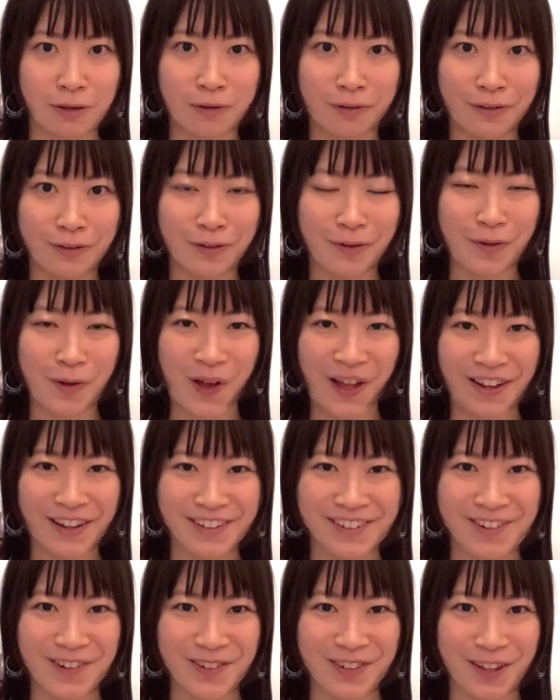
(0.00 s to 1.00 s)
いうお
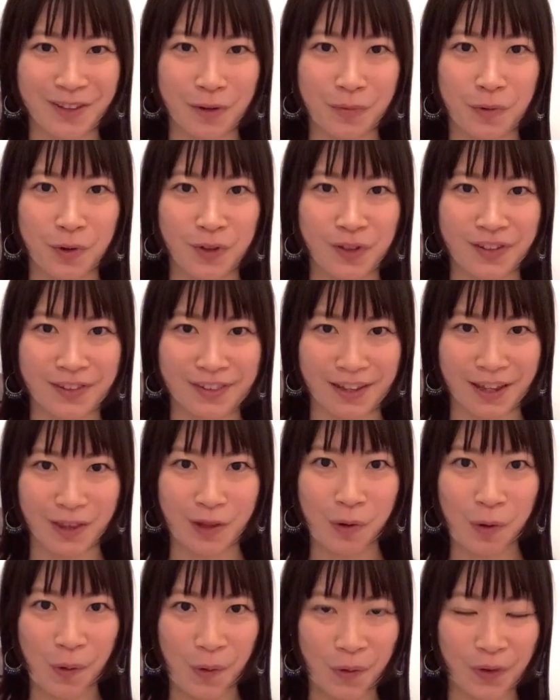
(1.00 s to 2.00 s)
話をしたと思うんですけ
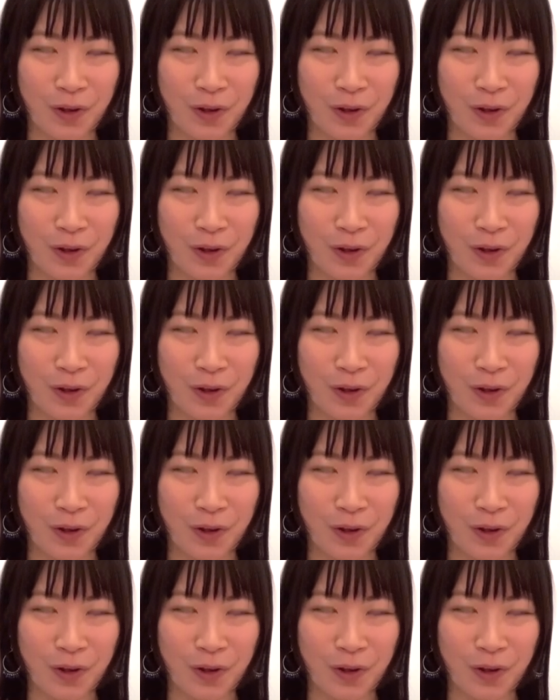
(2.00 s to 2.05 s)
ど、